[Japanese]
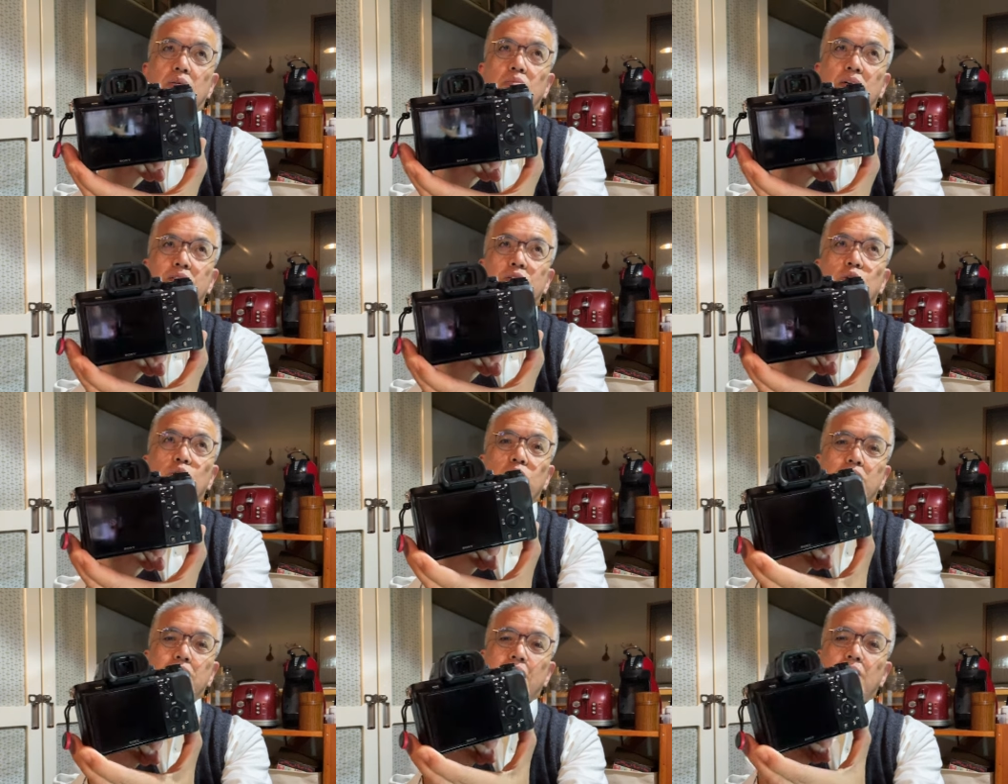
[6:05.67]
まあ、そ
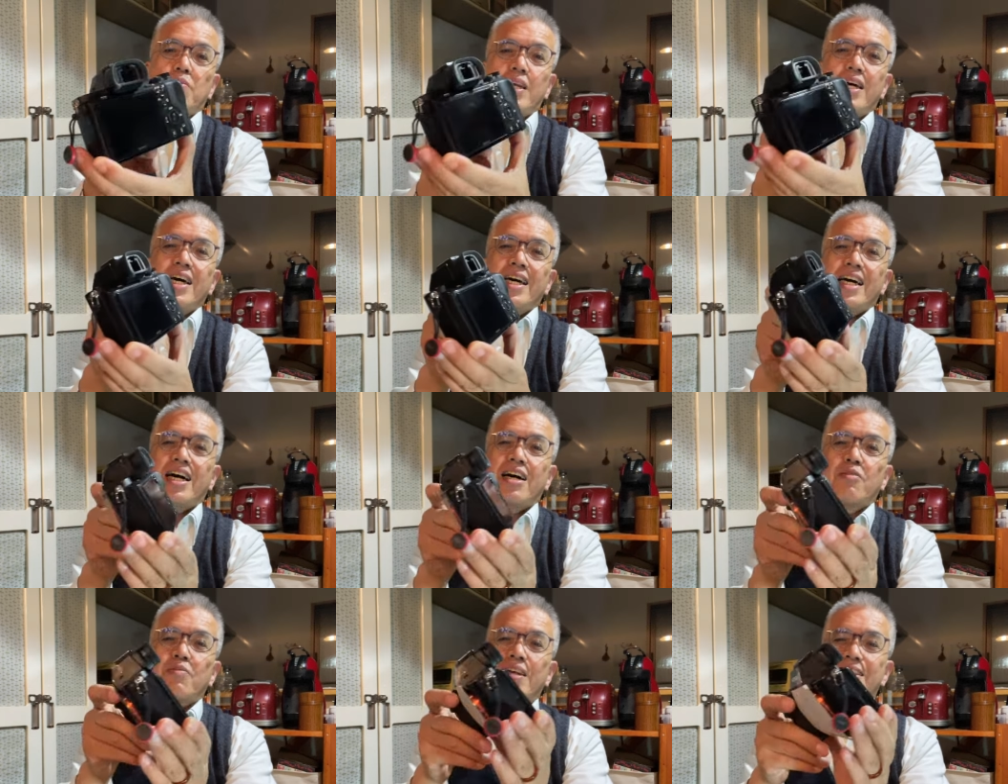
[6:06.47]
の時間もねあ
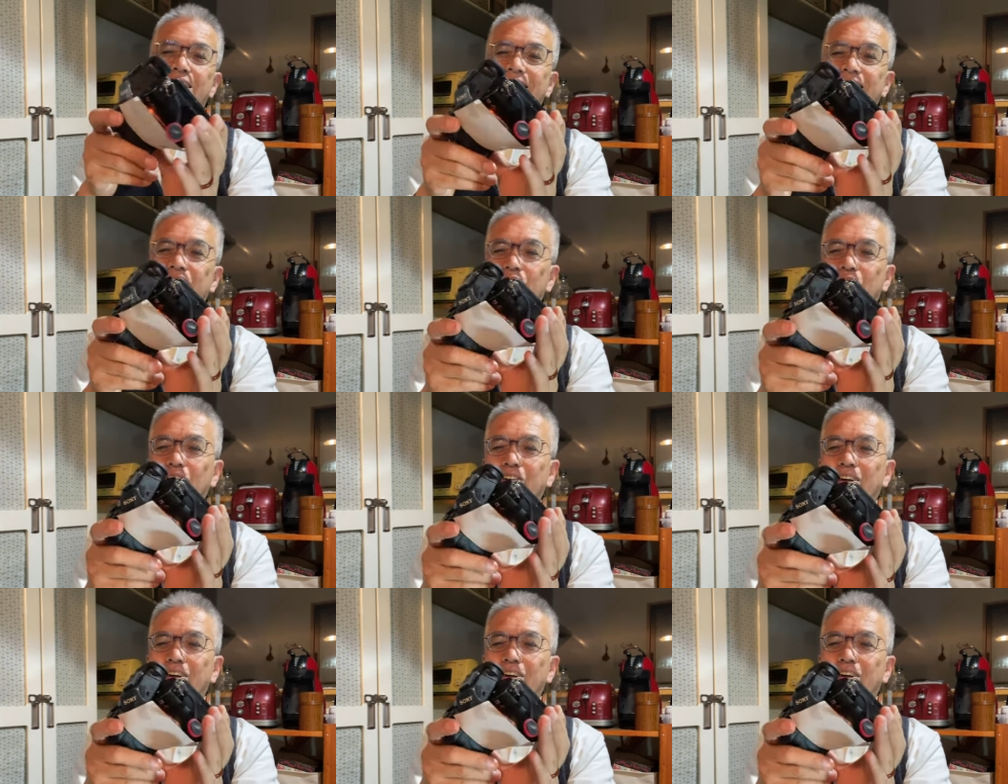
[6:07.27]
の皆さんの